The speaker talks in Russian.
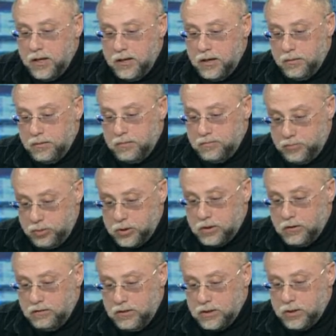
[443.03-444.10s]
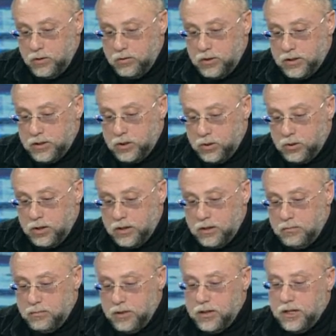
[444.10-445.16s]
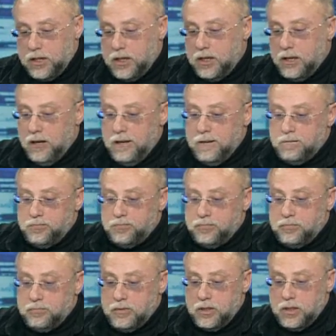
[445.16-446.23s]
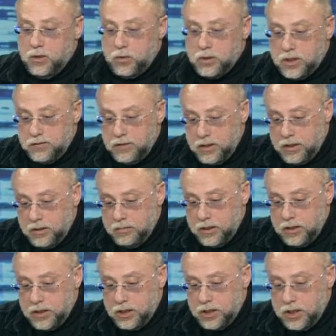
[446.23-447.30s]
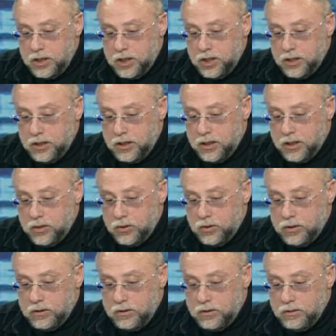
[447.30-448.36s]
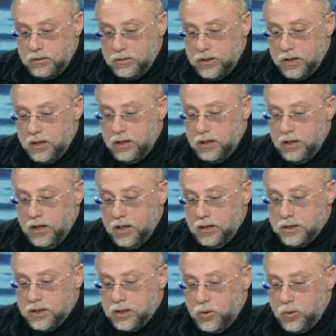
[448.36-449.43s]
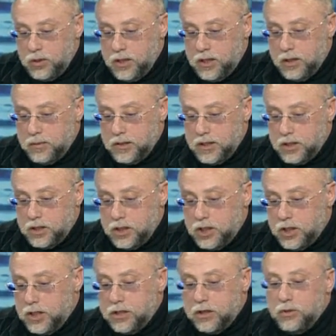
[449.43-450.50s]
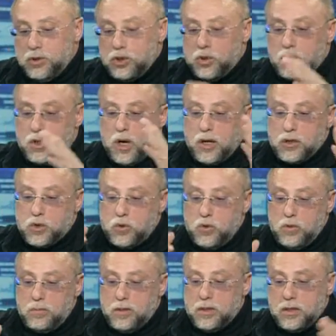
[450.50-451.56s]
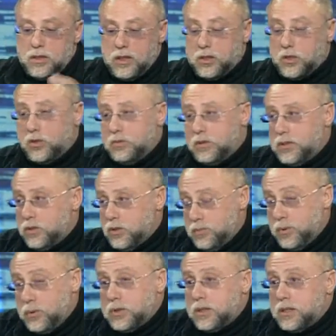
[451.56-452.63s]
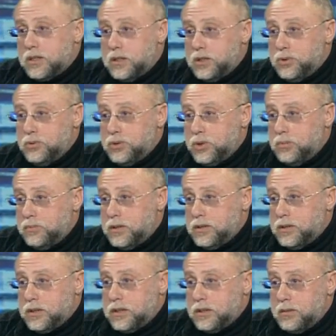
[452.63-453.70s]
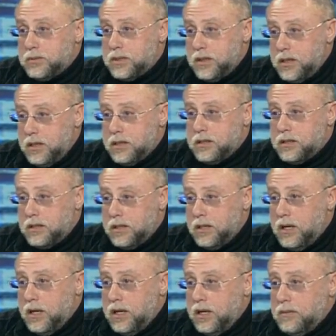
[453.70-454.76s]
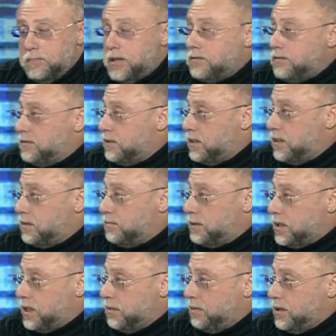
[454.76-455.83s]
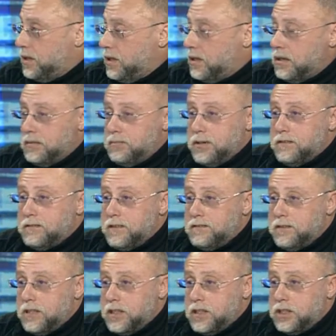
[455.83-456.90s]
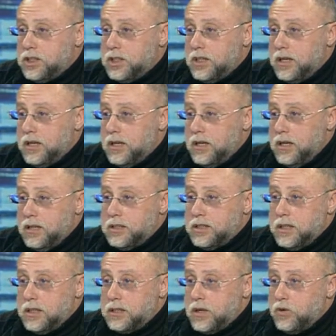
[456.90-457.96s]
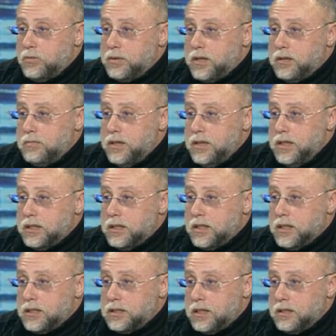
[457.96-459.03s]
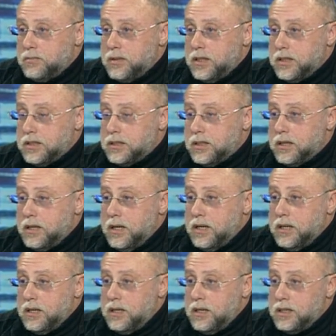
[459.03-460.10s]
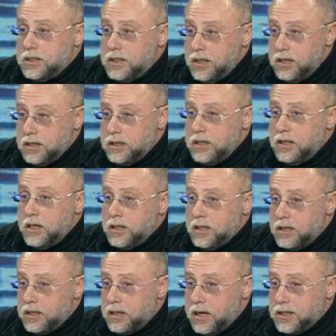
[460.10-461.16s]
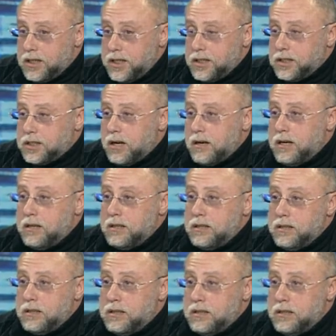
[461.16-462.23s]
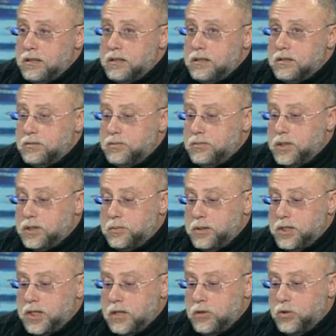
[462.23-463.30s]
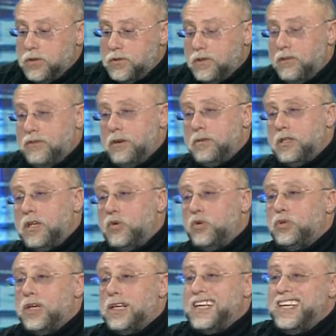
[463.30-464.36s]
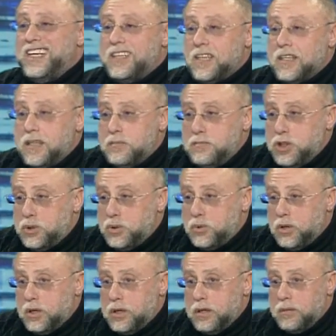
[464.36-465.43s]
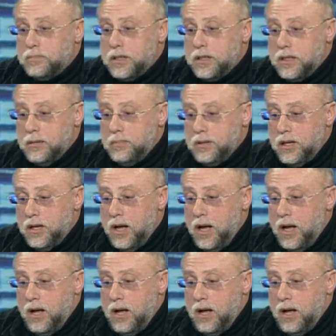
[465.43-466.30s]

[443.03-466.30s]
Я просто два слова расскажу, как там было. И м, родственникам этой женщины, которые, и сотрудникам этой женщины. Я не говорю, что особенно, не особенно, но просто хочу, чтобы там знали, это первая виолон... погибла э, первая виолончель театра оперы и балета, концертмейстер, и, театр... и э, оркестра э, Дмитрия Логинова во время времена года. Ирина Тамчук э, погибла.